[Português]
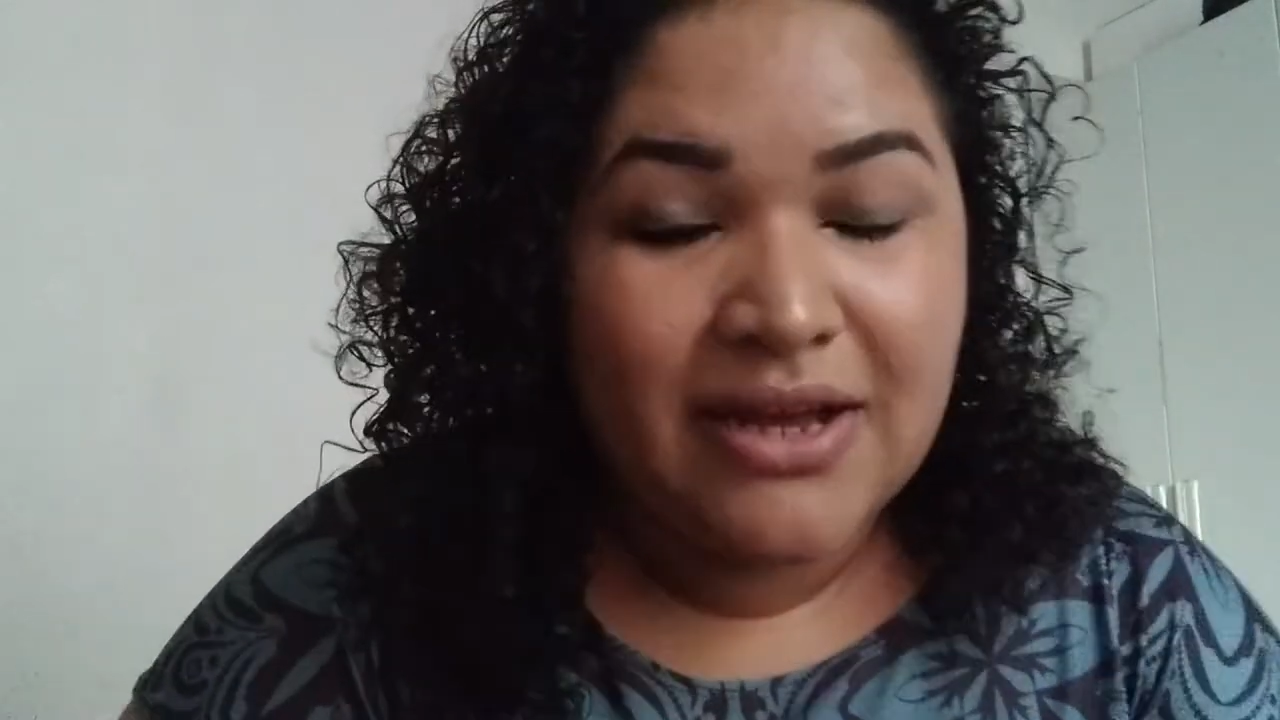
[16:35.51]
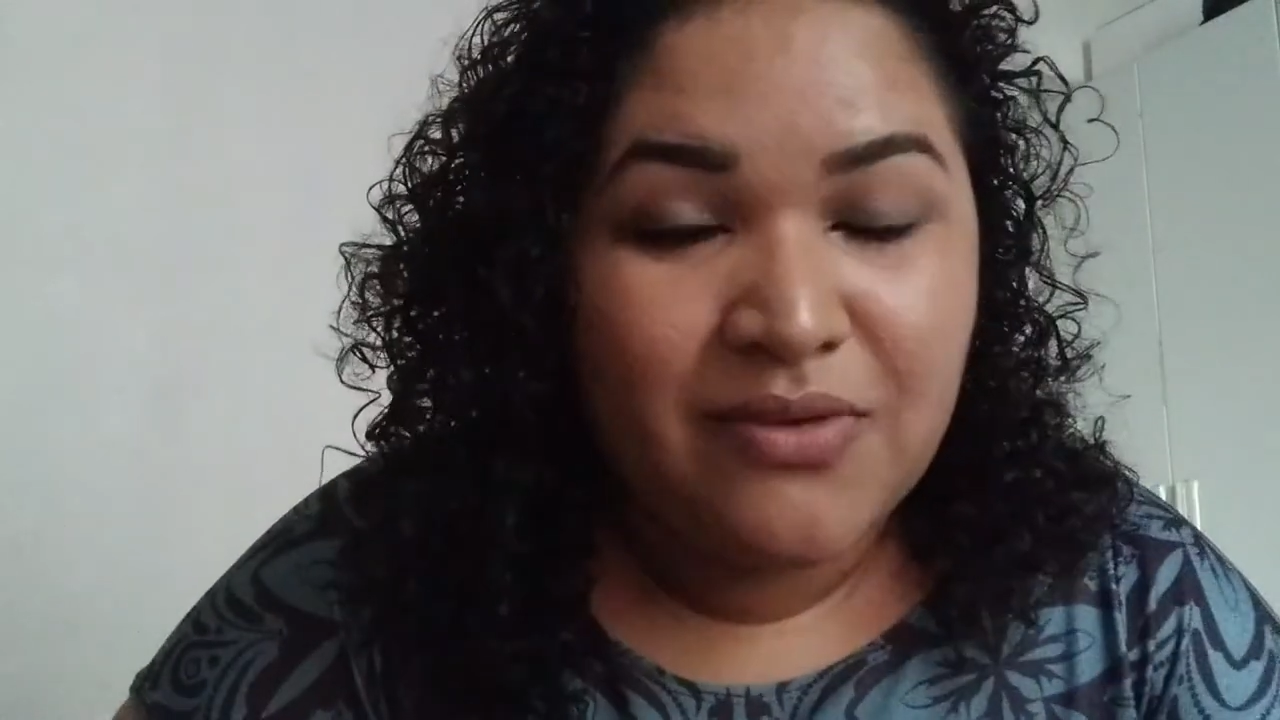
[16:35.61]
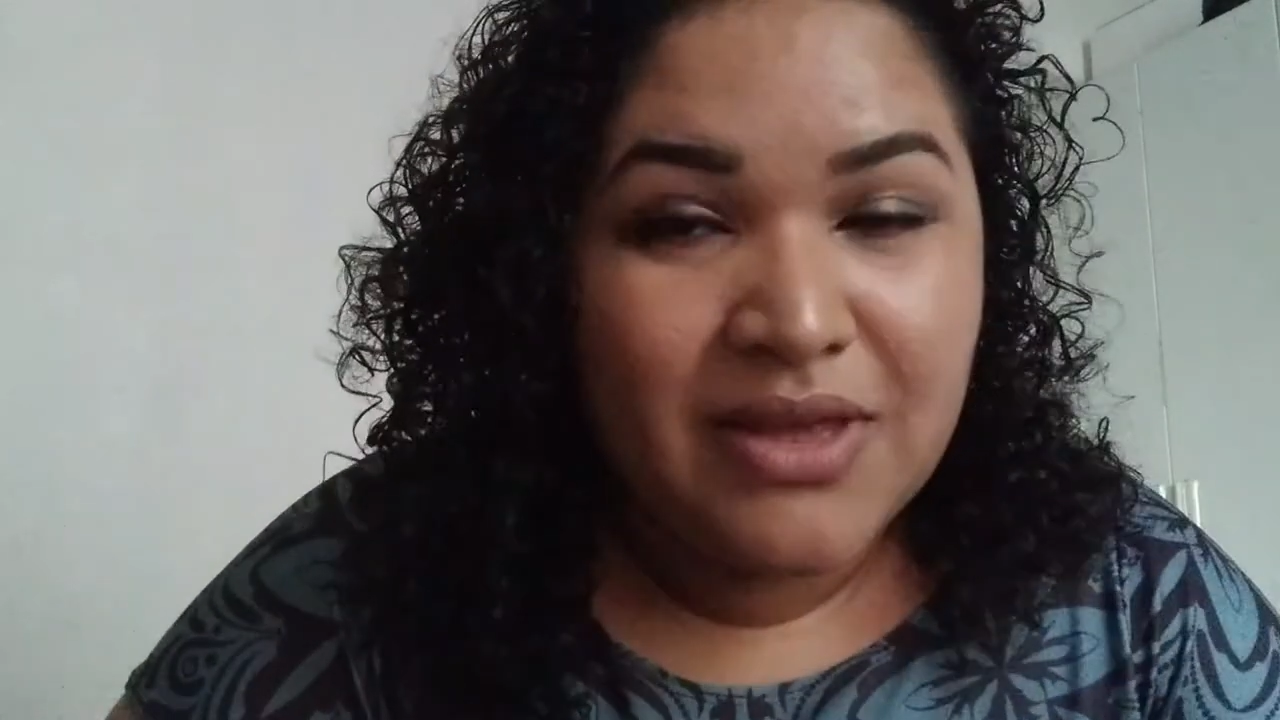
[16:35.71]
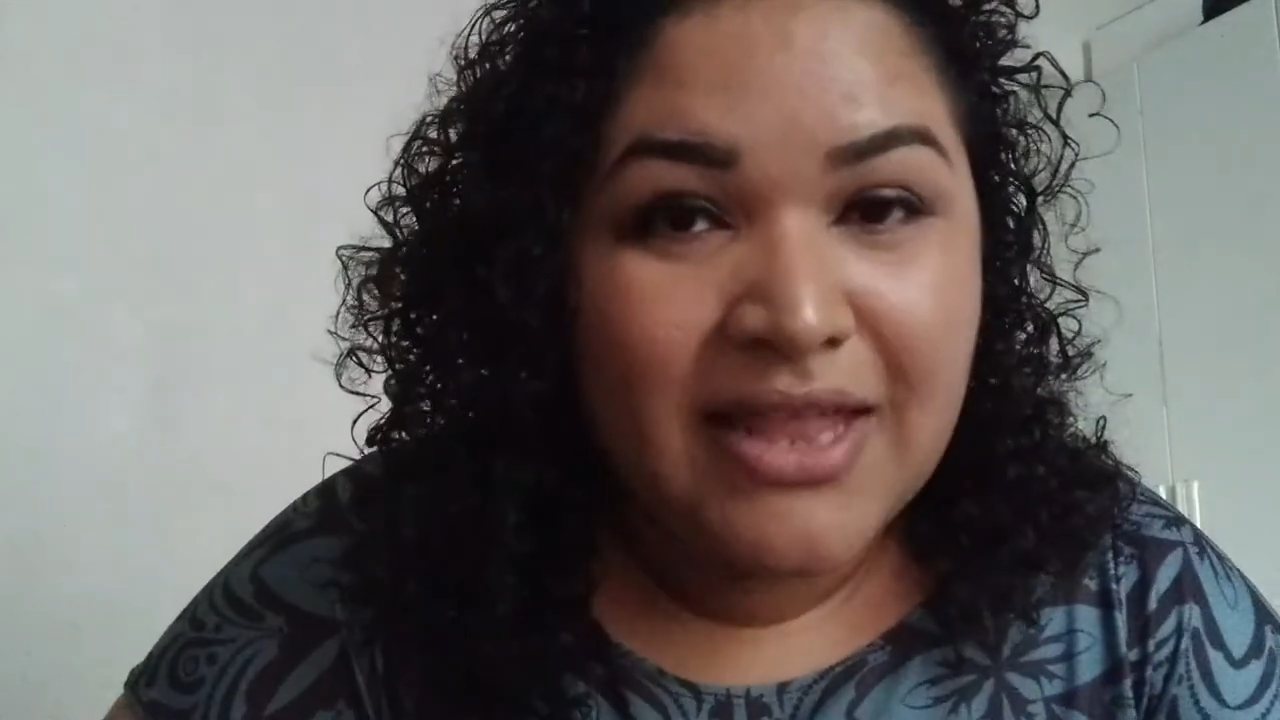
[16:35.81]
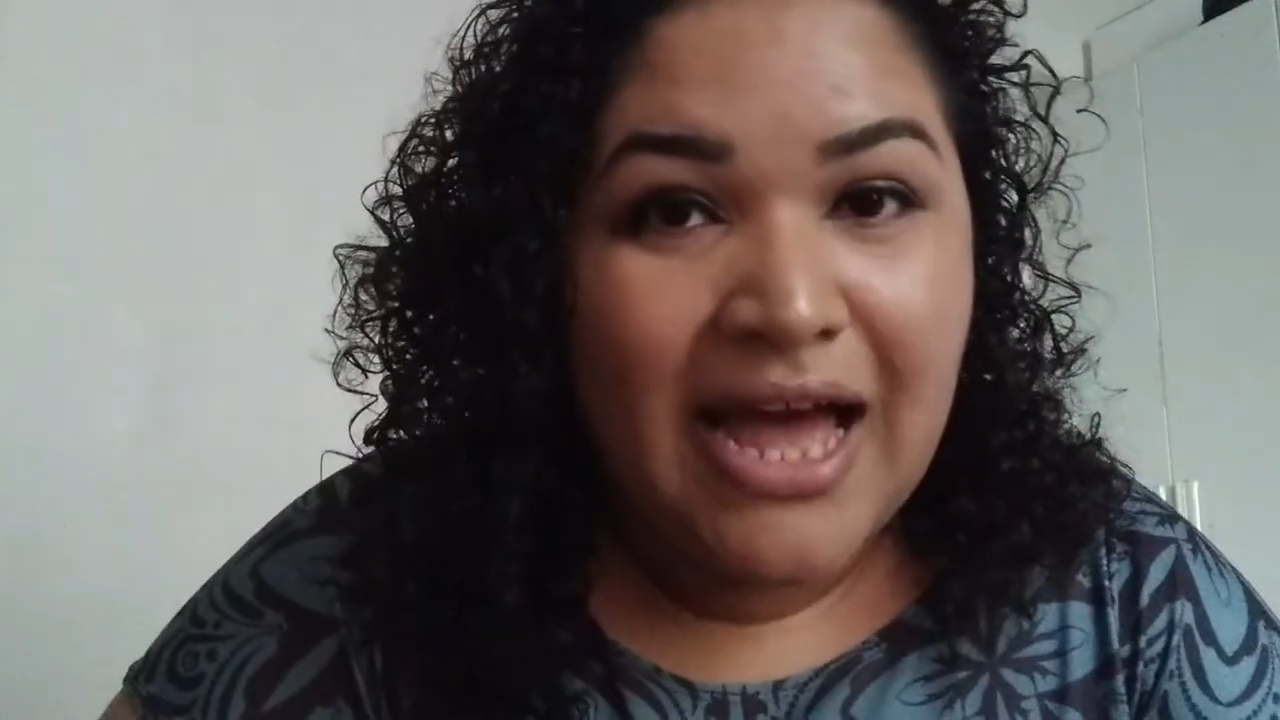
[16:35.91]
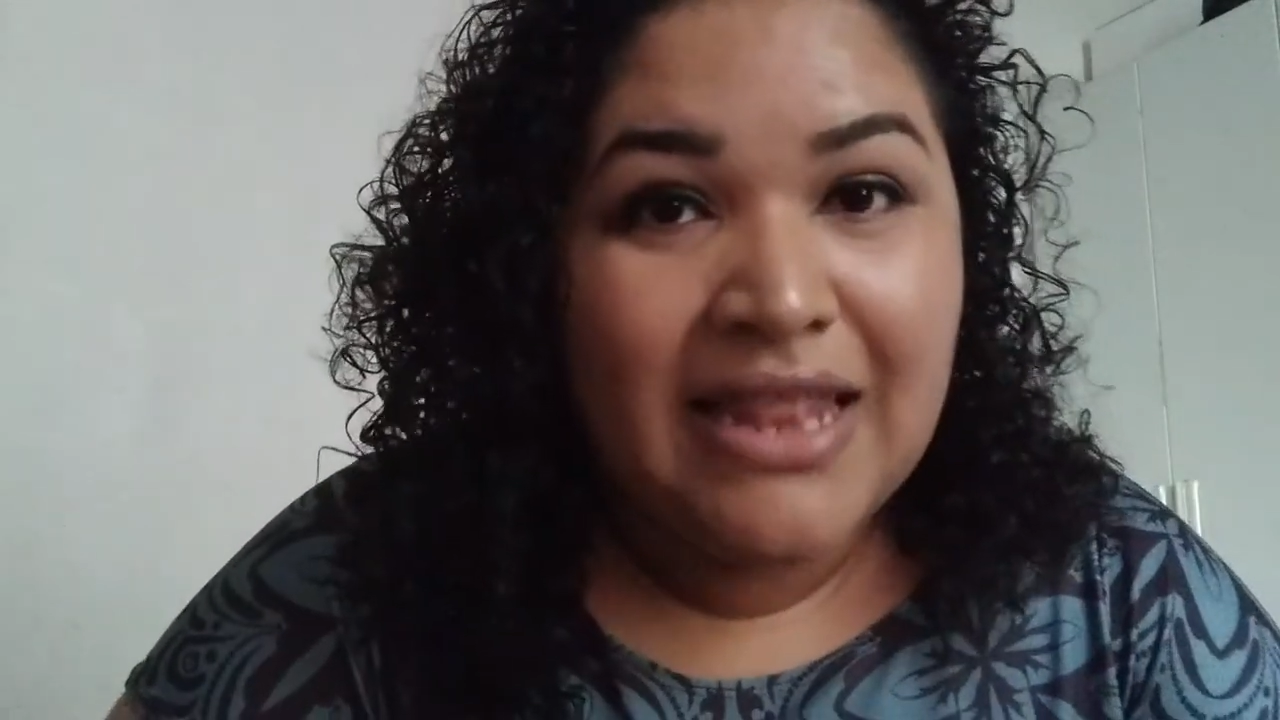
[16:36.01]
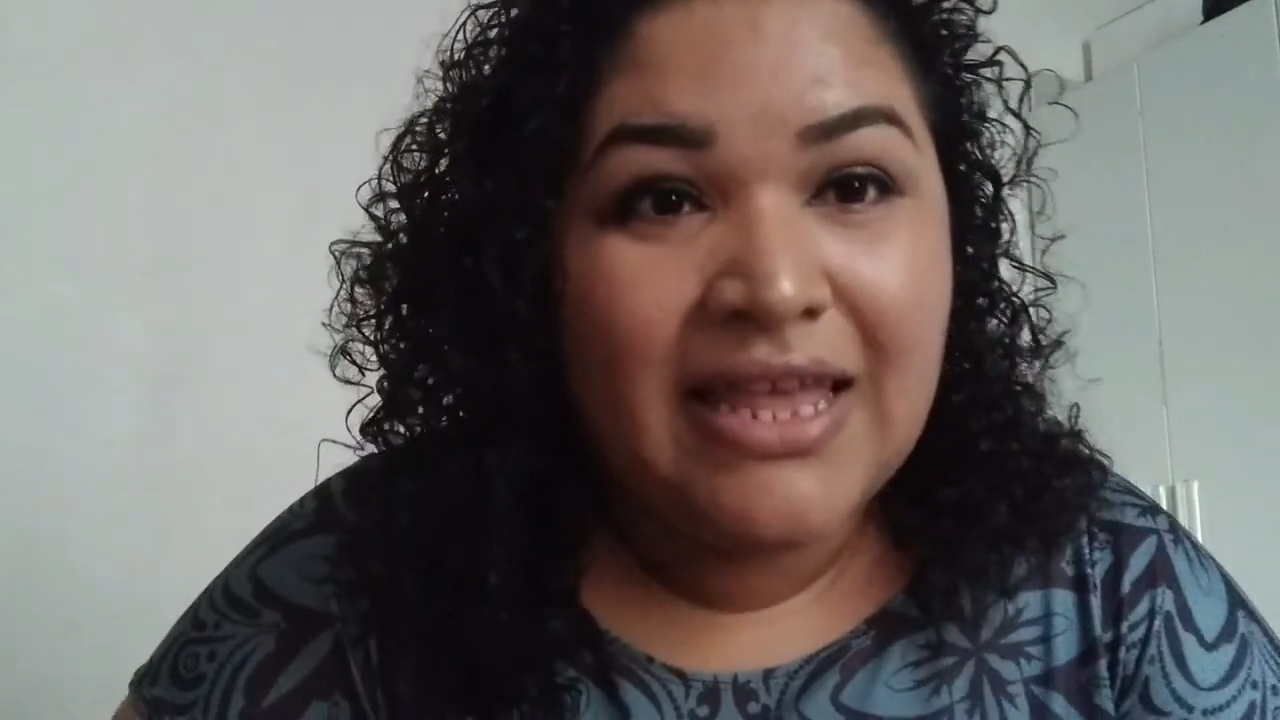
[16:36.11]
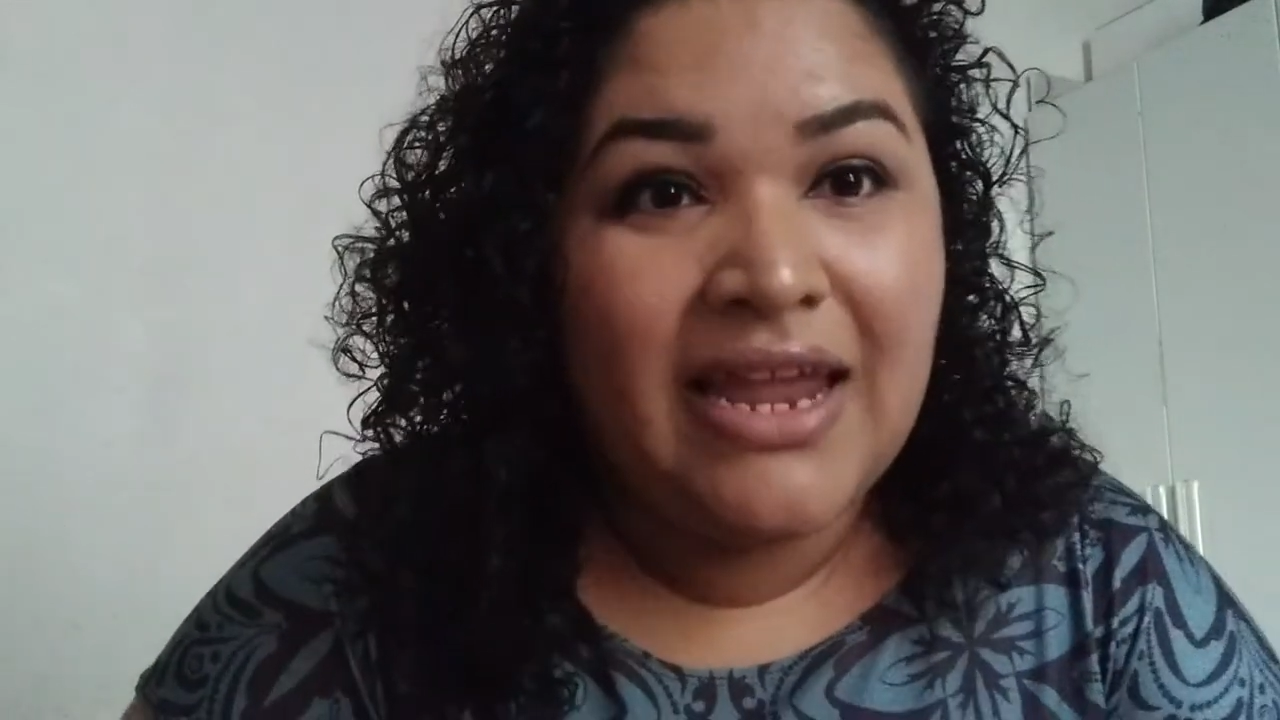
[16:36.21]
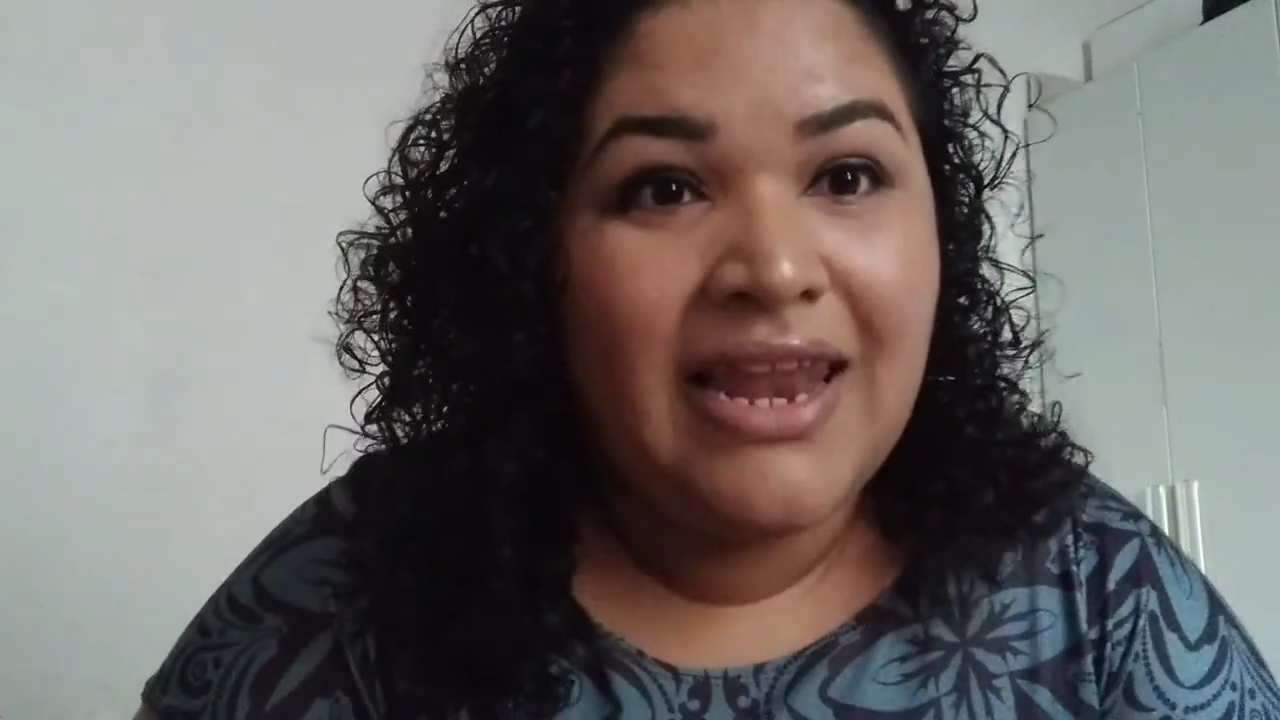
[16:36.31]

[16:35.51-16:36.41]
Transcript: a cuidar, né?